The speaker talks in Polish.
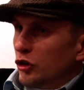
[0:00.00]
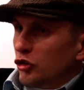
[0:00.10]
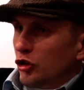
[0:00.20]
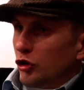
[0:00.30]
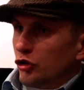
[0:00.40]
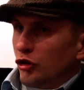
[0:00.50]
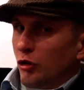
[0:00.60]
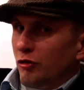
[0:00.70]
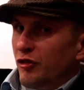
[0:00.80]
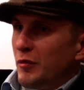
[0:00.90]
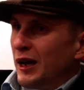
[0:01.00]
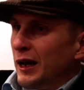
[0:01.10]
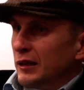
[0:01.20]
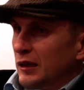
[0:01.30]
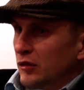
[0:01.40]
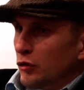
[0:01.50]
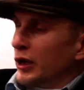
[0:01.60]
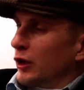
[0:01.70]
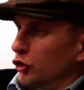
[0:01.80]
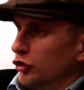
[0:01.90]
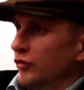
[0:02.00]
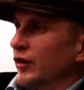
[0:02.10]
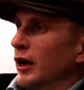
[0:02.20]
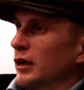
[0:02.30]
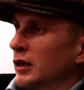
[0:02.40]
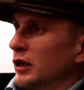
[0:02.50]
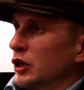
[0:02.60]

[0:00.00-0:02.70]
jeśli chodzi o wymagania co do jakości walk